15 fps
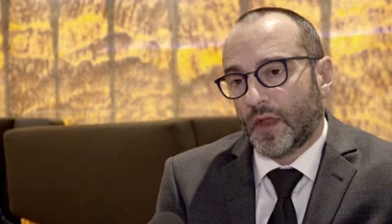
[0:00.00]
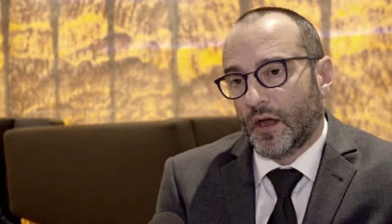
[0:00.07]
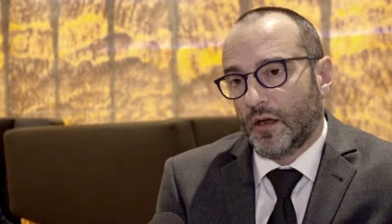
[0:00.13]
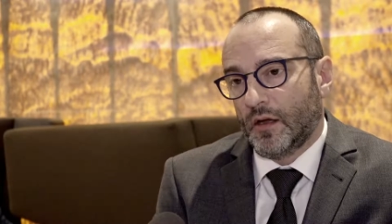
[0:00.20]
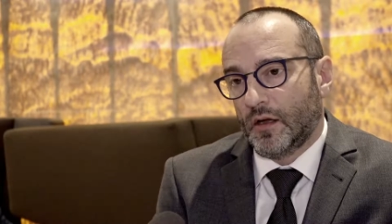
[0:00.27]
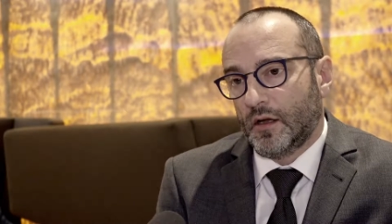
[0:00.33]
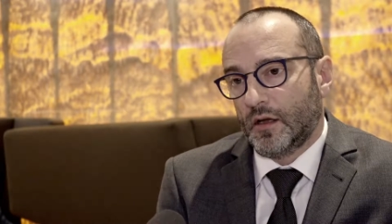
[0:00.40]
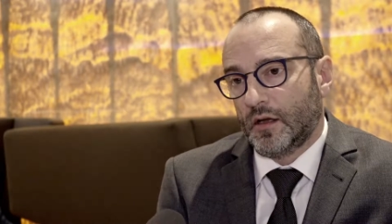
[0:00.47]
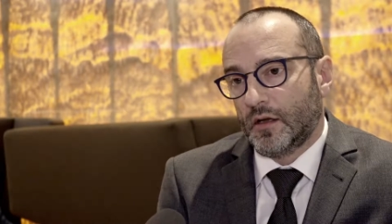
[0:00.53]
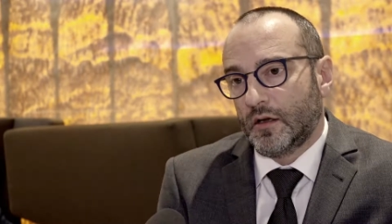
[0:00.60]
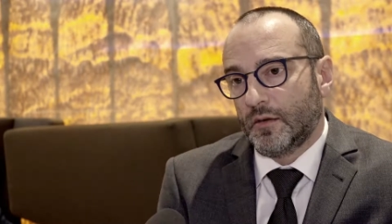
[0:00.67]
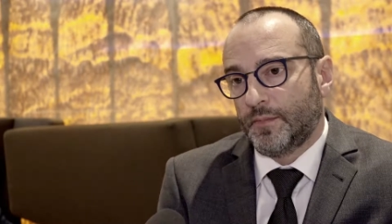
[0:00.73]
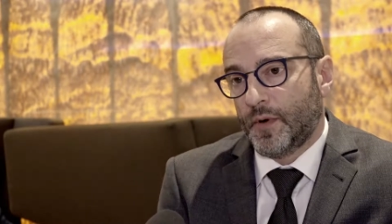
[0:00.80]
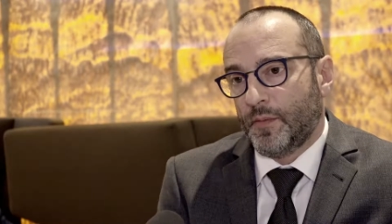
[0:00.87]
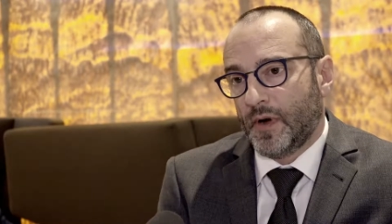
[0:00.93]
e,
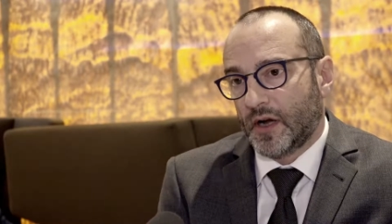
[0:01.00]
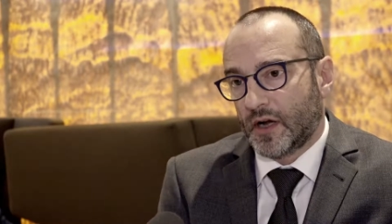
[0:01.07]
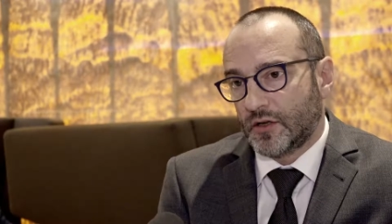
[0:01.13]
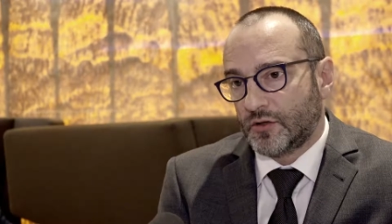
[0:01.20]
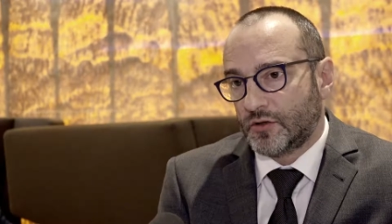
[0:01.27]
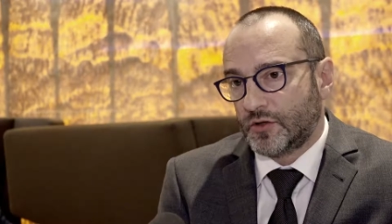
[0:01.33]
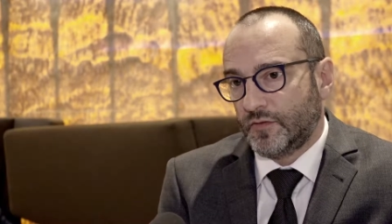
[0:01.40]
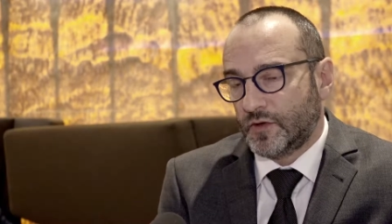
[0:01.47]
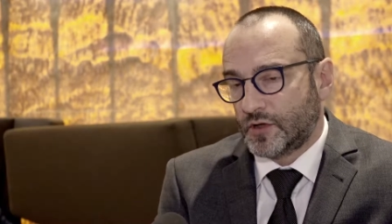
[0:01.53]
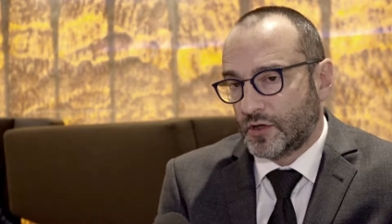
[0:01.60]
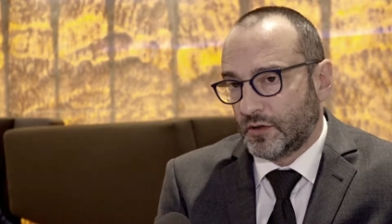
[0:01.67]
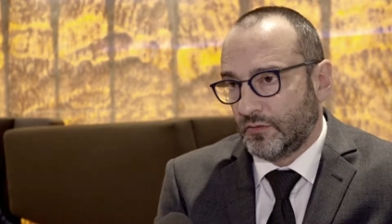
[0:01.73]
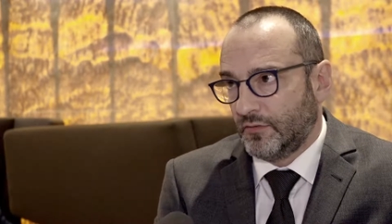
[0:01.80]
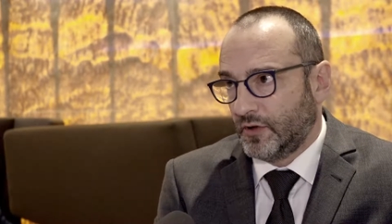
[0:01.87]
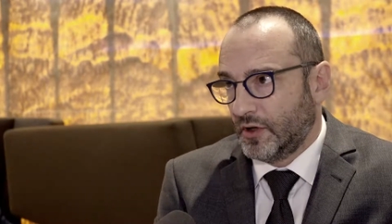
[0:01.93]
pomagać oczywiście
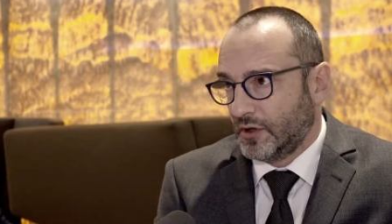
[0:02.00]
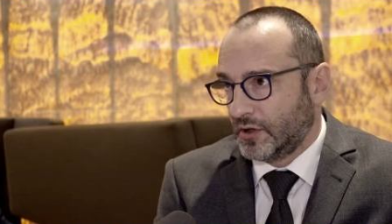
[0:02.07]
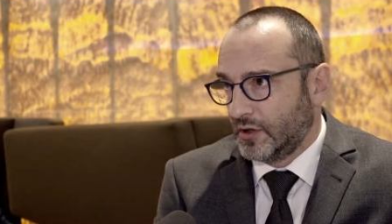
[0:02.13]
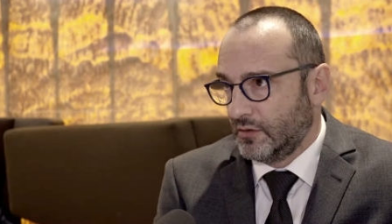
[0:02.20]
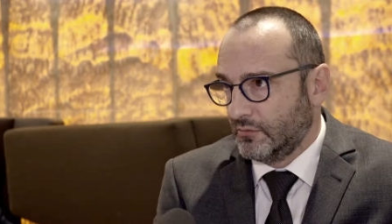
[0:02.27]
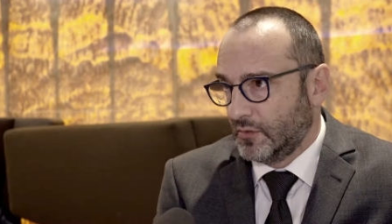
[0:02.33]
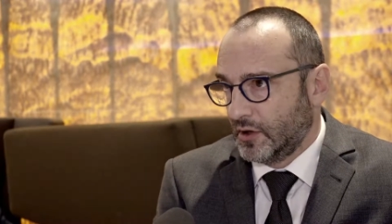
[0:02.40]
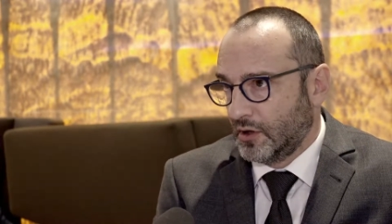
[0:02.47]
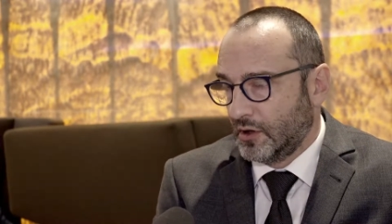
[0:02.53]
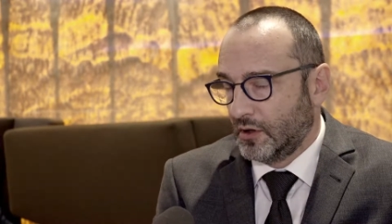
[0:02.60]
tym wielkim